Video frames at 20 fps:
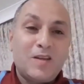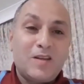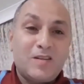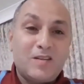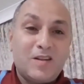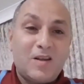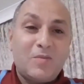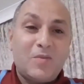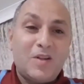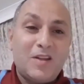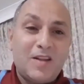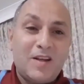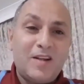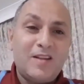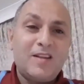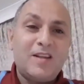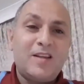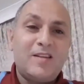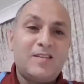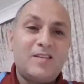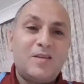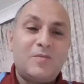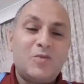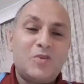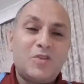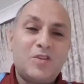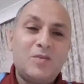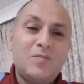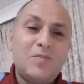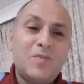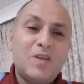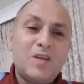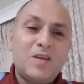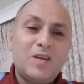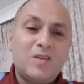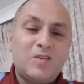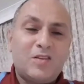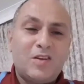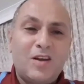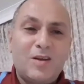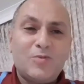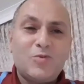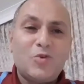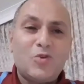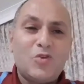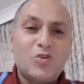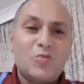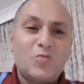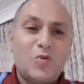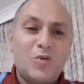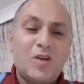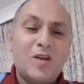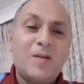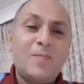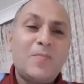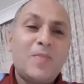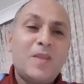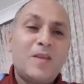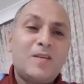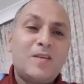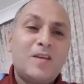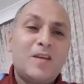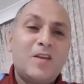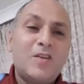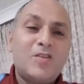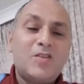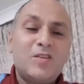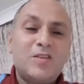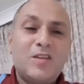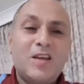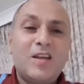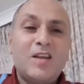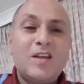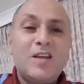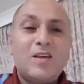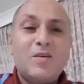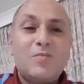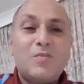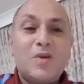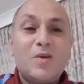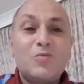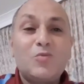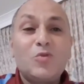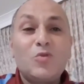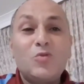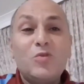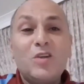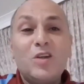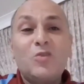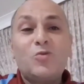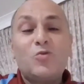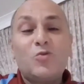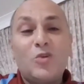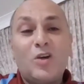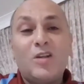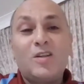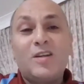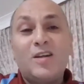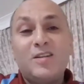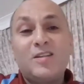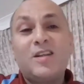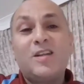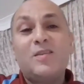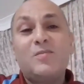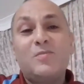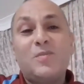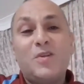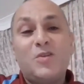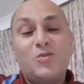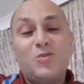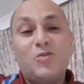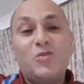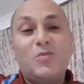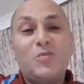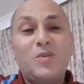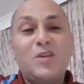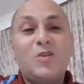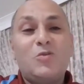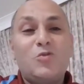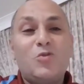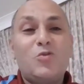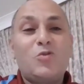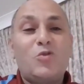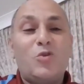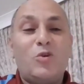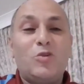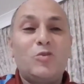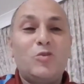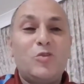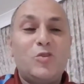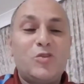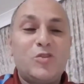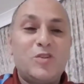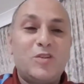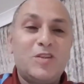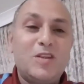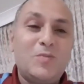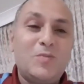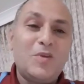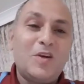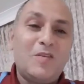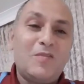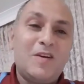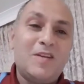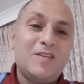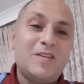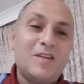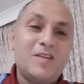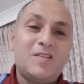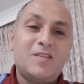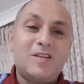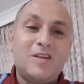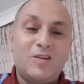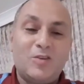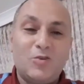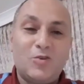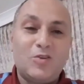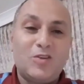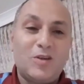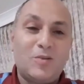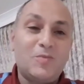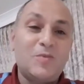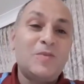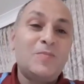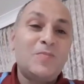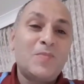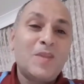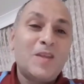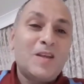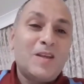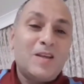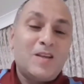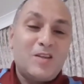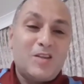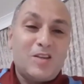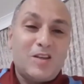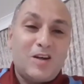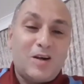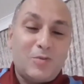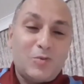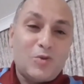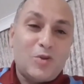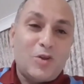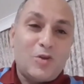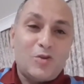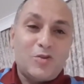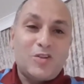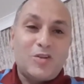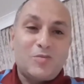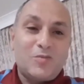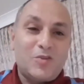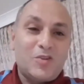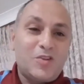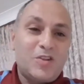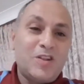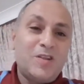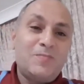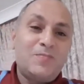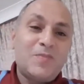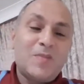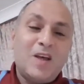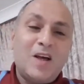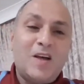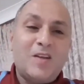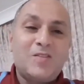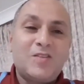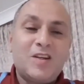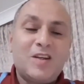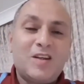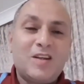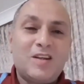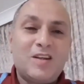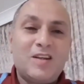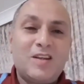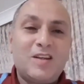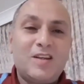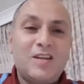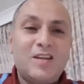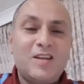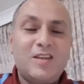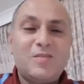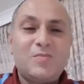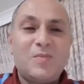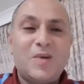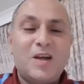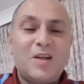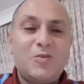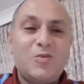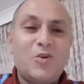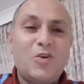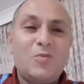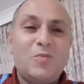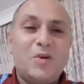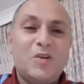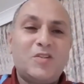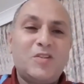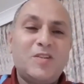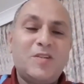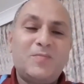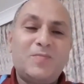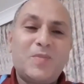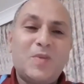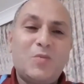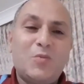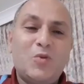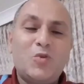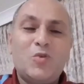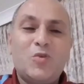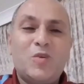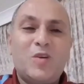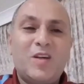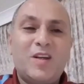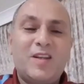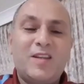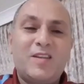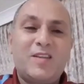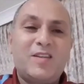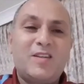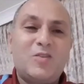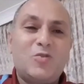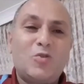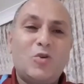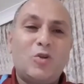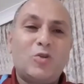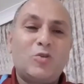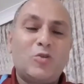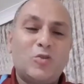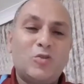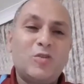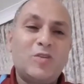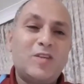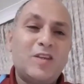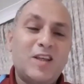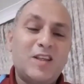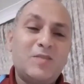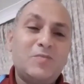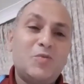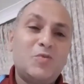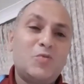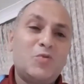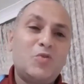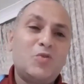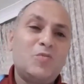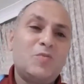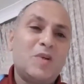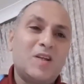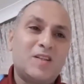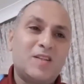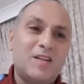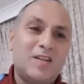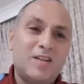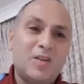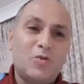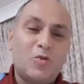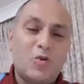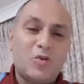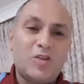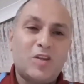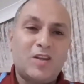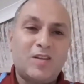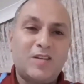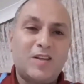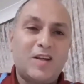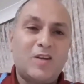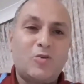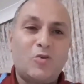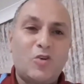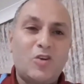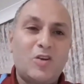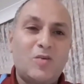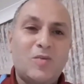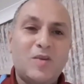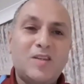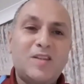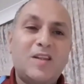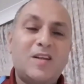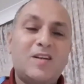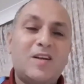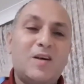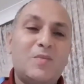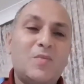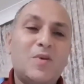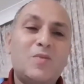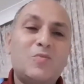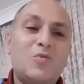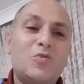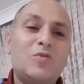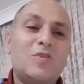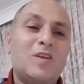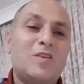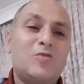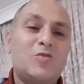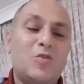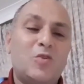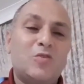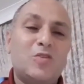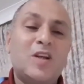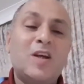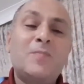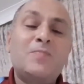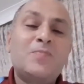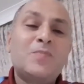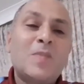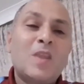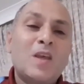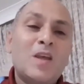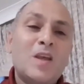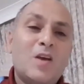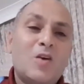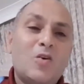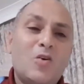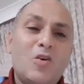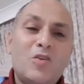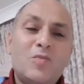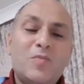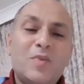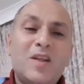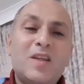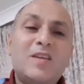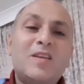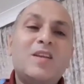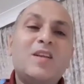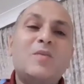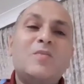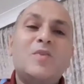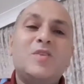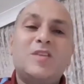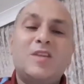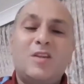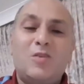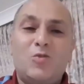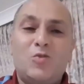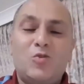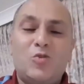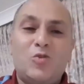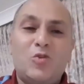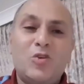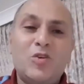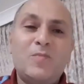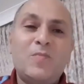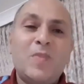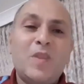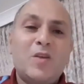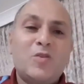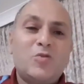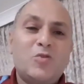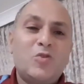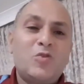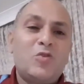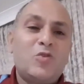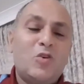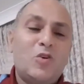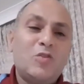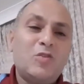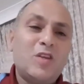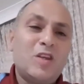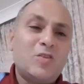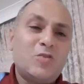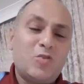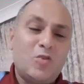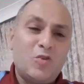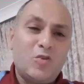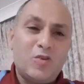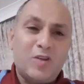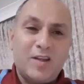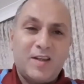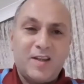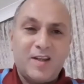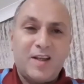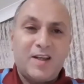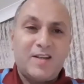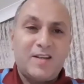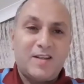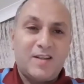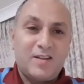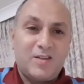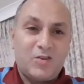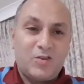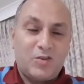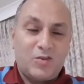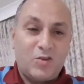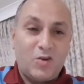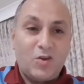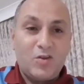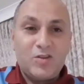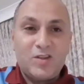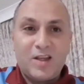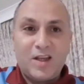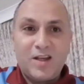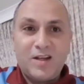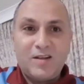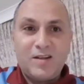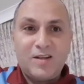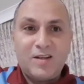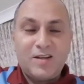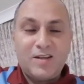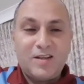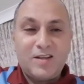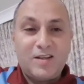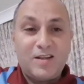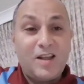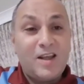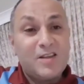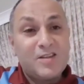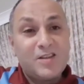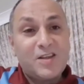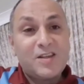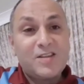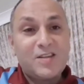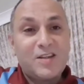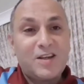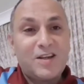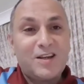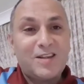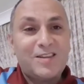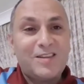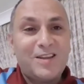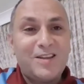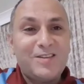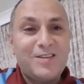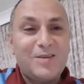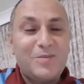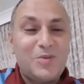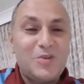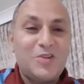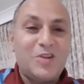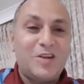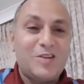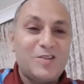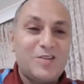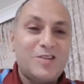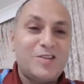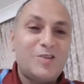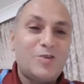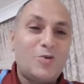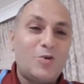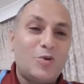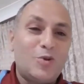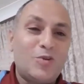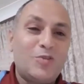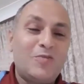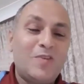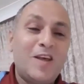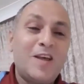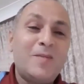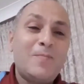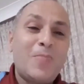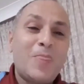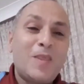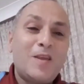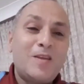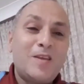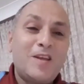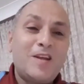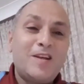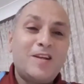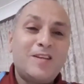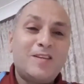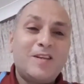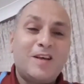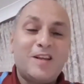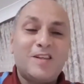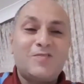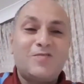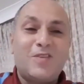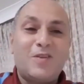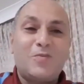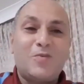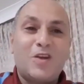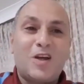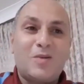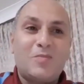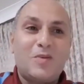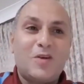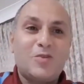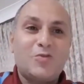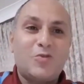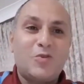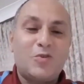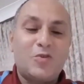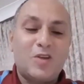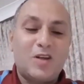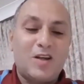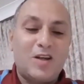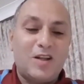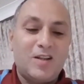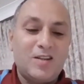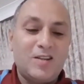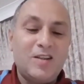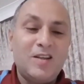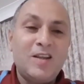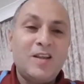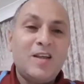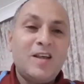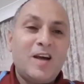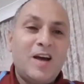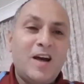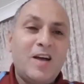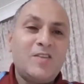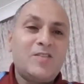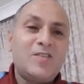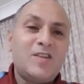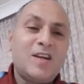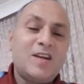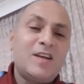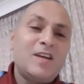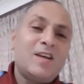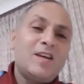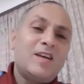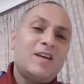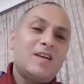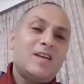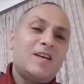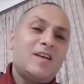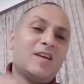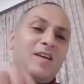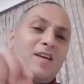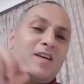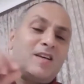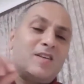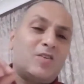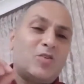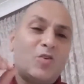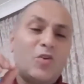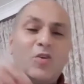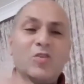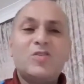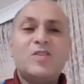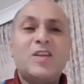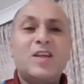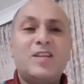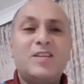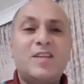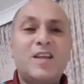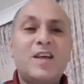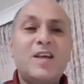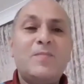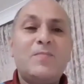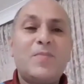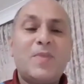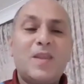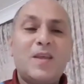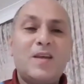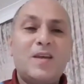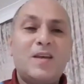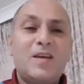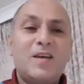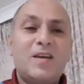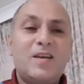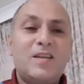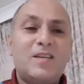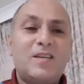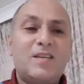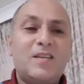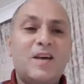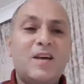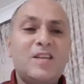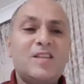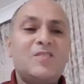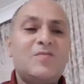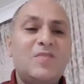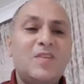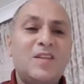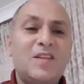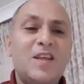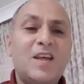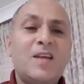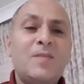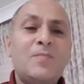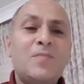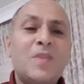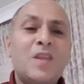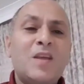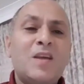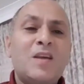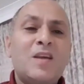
zamanları da izlemiştim. E, Trabzonspor'a gelişinden memnuniyet duyanlardanım ben. Çünkü bir de Türk olduğu için avantaj sağlıyor tabii. Abdullah hocamız için. Ancak e, İsmail Köybaşı bugün kredisini doldurdu. Geçmiş bütün maçlarda 90 dakika oynamasına rağmen bundan sonra 11'e giremeyeceğini düşünüyorum. Çünkü ondan sonra oyuna giren Tronsen ne yazık ki sakatlandı bir şanssızlık oldu ve yerini Dansville'e bırakmak zorunda kaldı. Ancak e, Tronsen'de e, Dansville'de